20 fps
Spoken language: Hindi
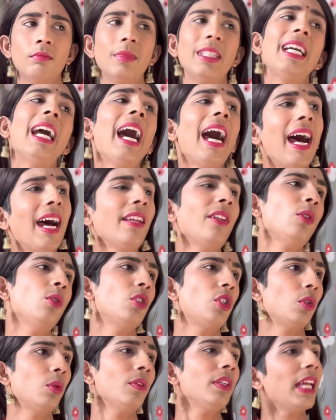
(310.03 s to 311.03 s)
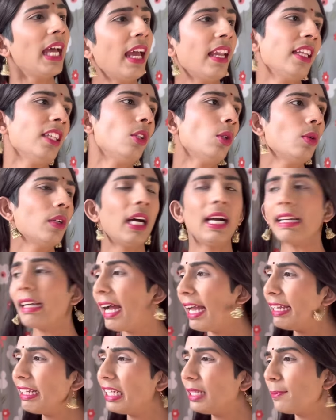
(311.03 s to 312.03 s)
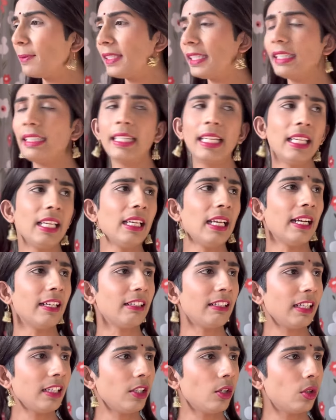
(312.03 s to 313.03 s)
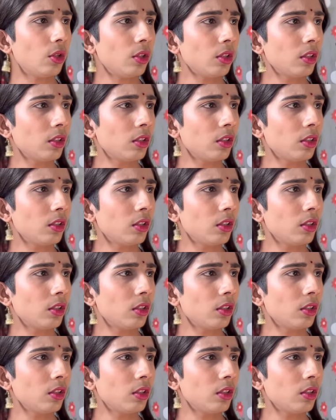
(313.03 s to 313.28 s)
कहा रंझुन रहने दो ना का एक लिपस्टिक के लिए लड़ रही हो